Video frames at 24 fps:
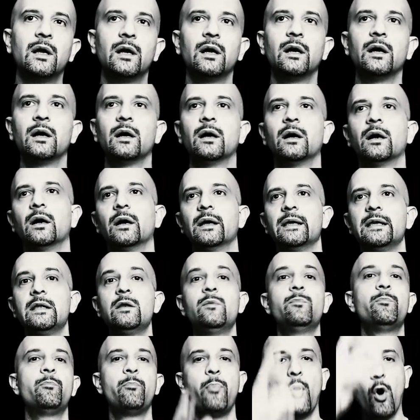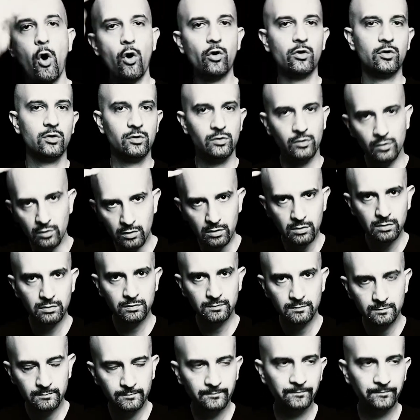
eh, il porno,